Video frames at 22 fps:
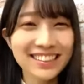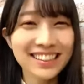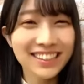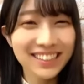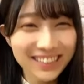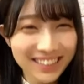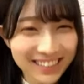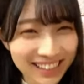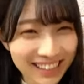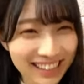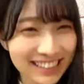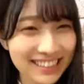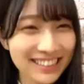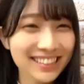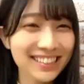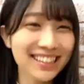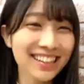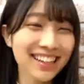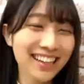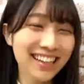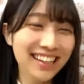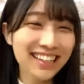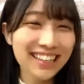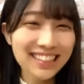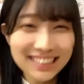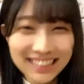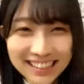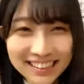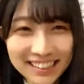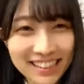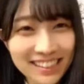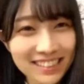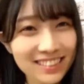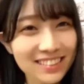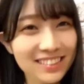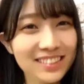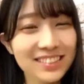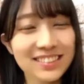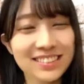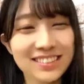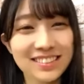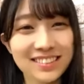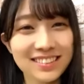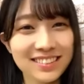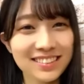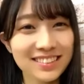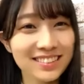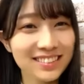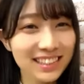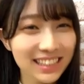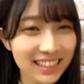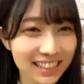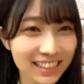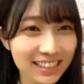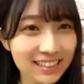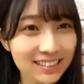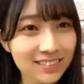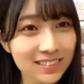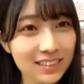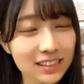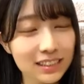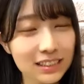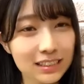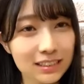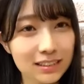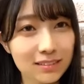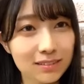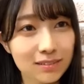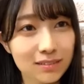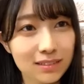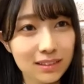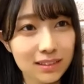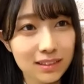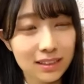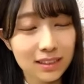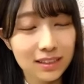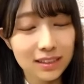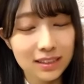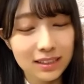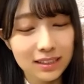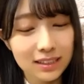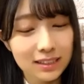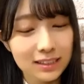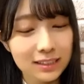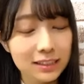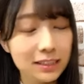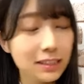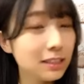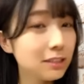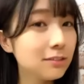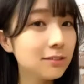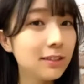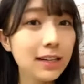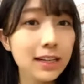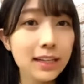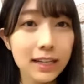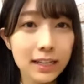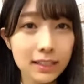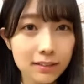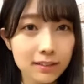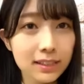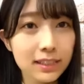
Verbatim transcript: 高評価とチャンネル登録お願いします新 YNN